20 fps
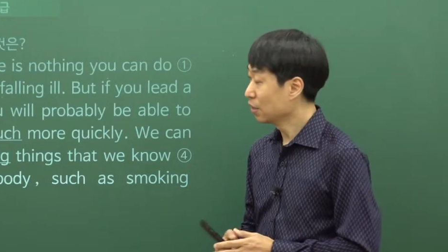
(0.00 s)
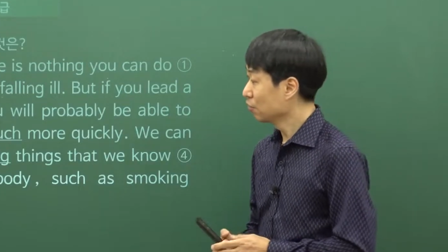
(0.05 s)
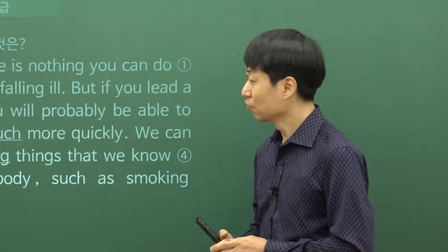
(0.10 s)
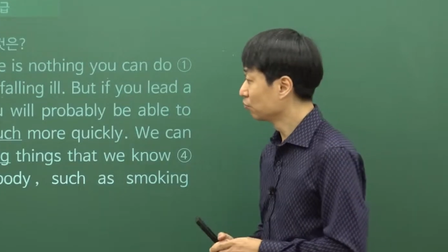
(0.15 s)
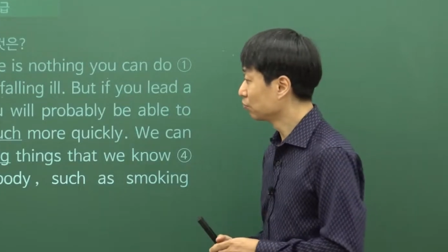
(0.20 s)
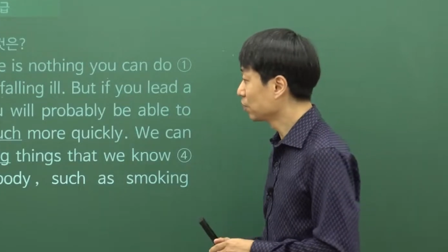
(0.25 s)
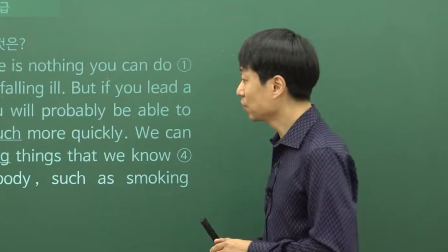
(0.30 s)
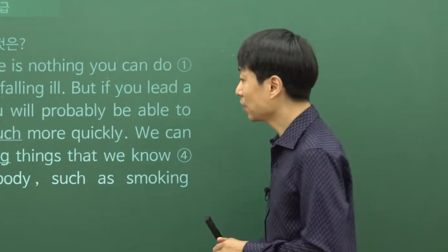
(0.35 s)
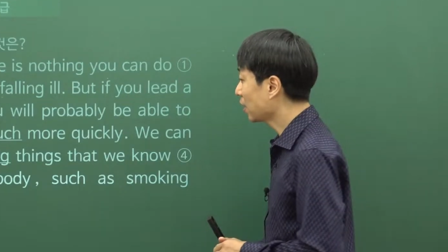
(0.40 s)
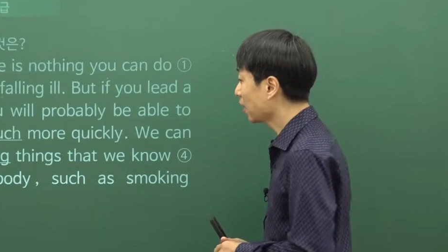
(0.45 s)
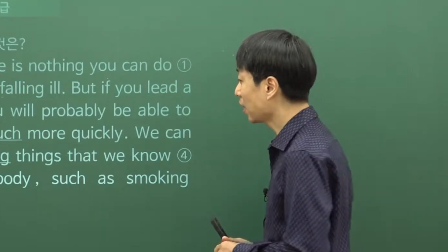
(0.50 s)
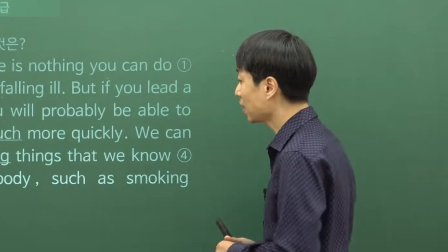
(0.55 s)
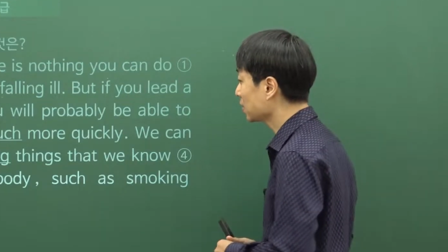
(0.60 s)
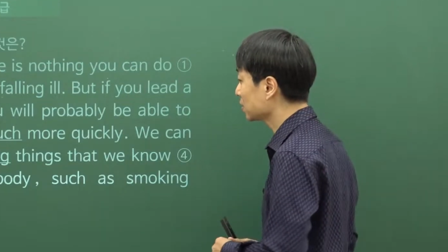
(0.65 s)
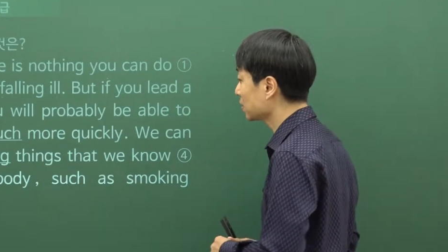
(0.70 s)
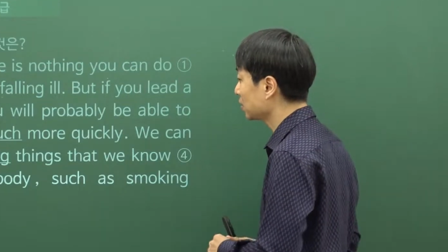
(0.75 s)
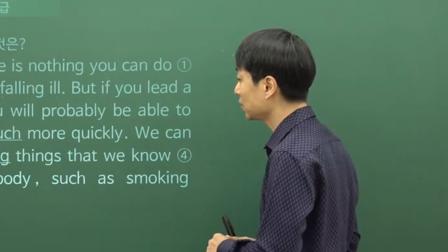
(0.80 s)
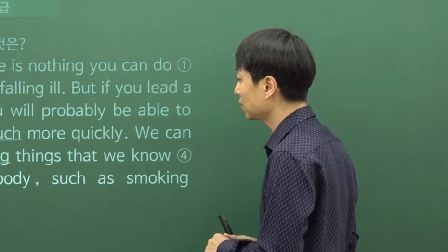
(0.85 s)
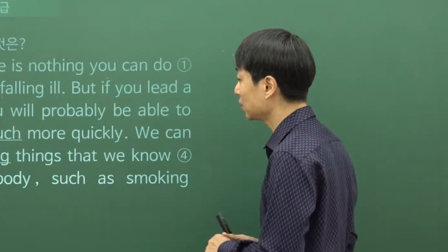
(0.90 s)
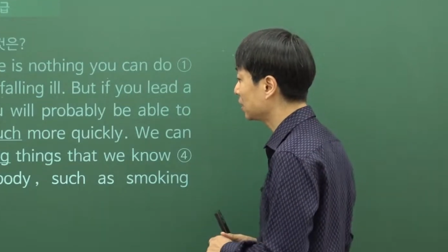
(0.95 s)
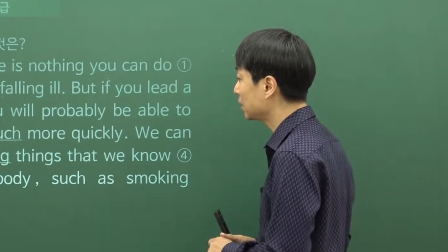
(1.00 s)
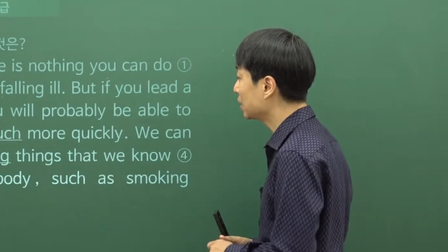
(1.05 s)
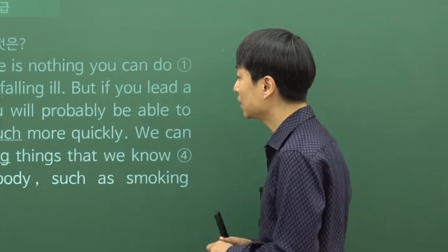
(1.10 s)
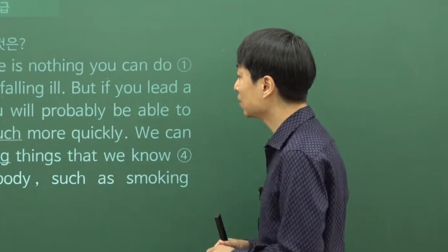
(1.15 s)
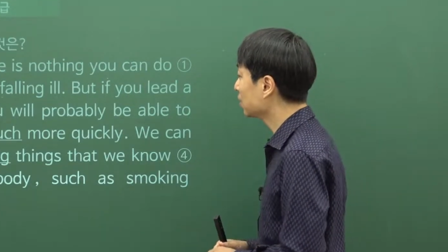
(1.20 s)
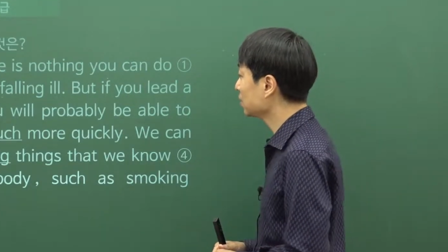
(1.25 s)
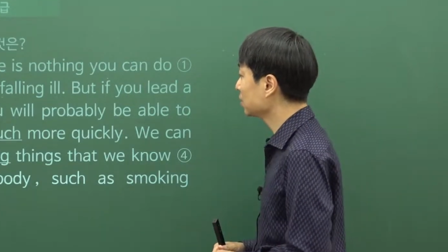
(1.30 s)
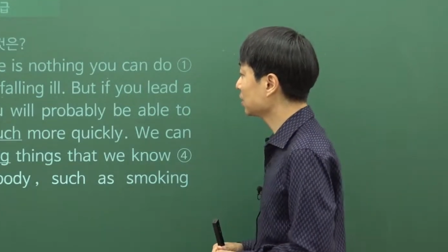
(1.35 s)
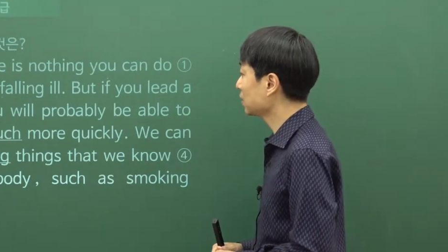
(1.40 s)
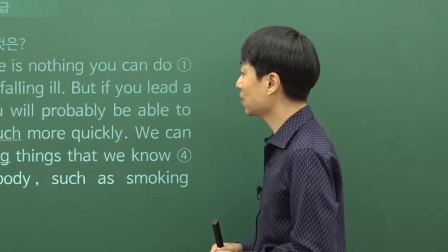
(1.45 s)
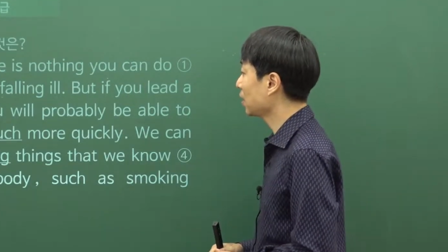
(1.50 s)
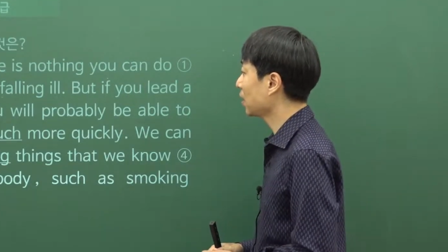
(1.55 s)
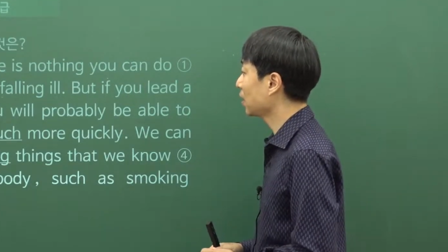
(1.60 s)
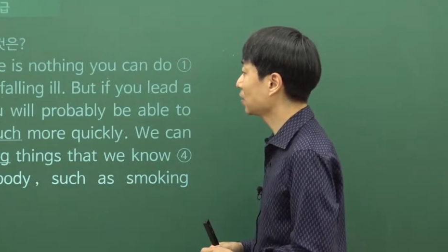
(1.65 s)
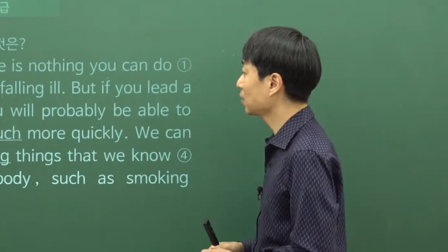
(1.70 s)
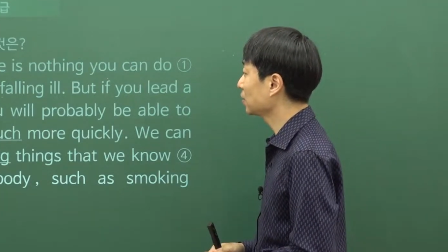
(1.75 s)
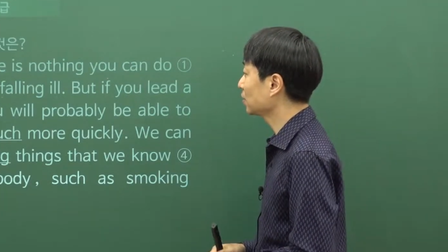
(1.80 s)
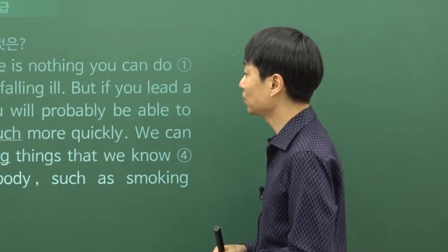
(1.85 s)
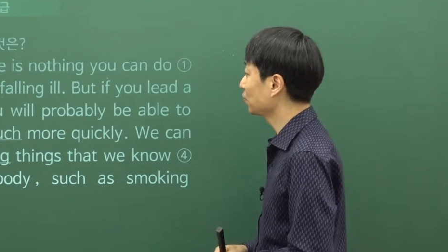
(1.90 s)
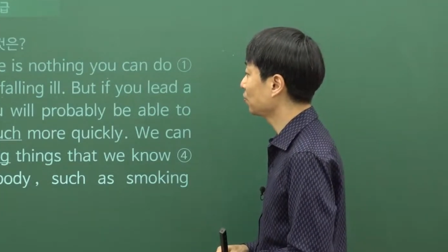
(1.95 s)
우리나라에서는
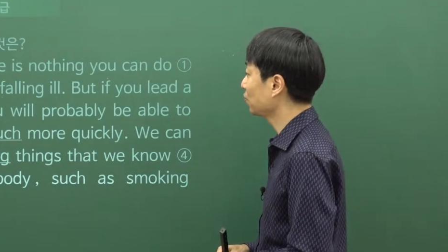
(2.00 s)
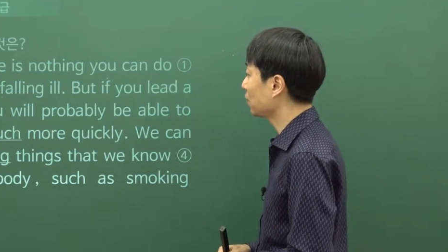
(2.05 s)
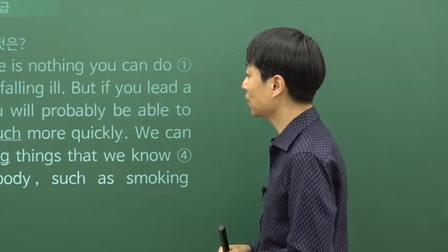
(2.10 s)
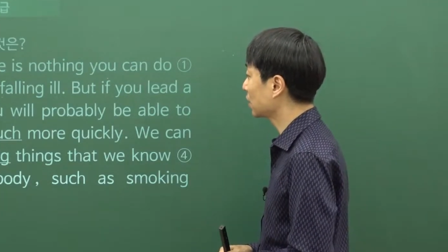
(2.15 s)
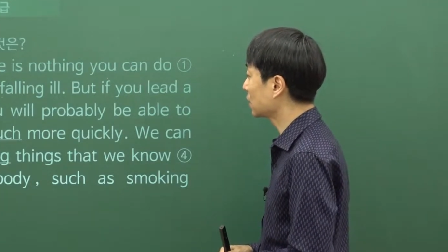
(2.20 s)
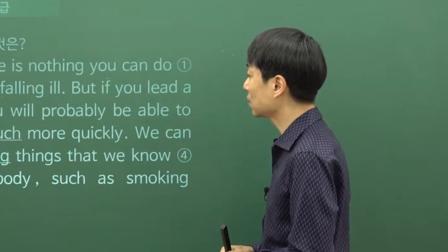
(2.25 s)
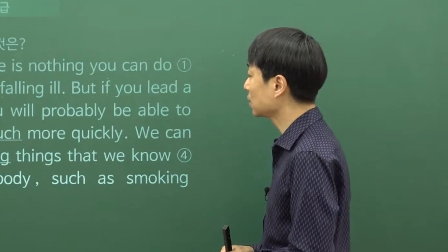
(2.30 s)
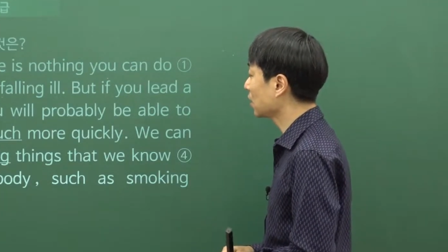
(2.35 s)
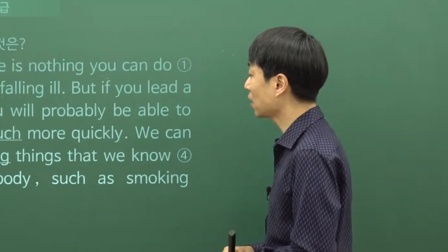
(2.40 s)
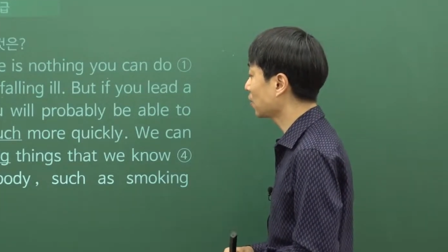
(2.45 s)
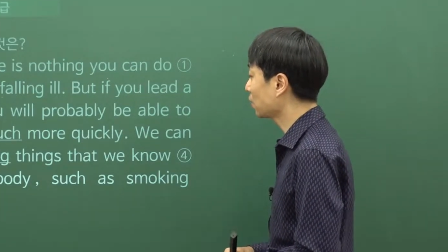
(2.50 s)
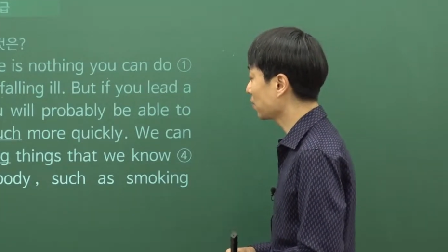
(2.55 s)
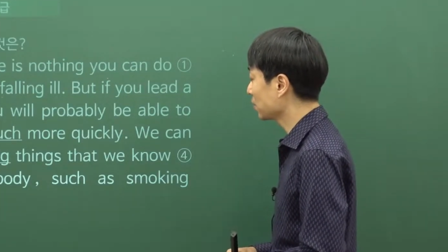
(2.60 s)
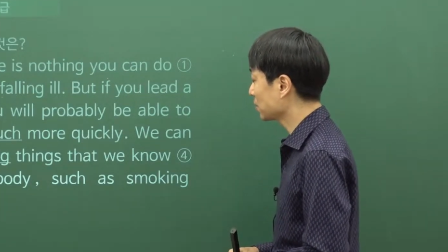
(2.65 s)
이어지다란 뜻도 이끌다라고